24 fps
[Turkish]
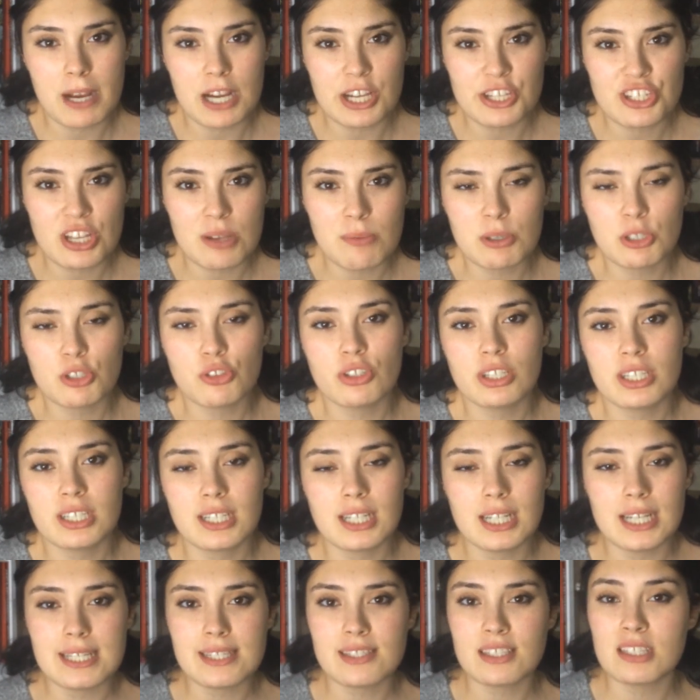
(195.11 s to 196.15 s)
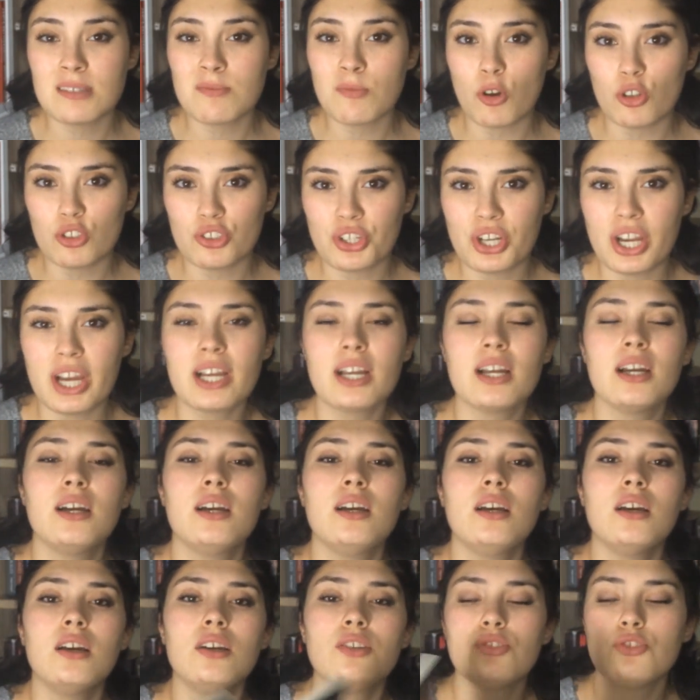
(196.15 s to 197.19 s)
perşembe günleri klasiğim olarak
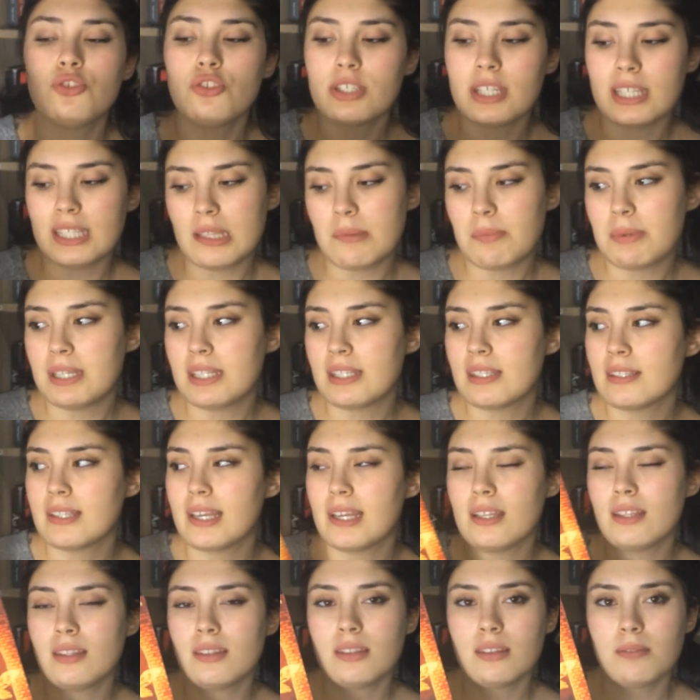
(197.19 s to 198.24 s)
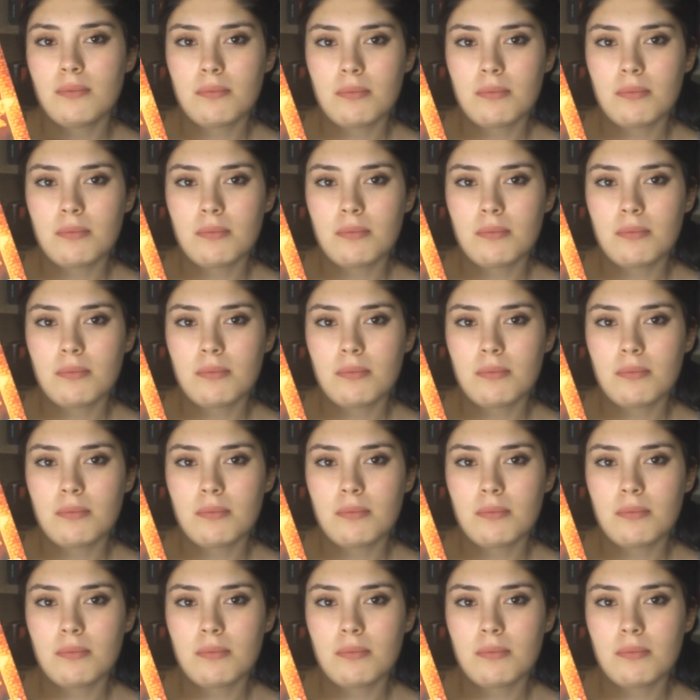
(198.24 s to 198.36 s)
Türk Edebiyatı'na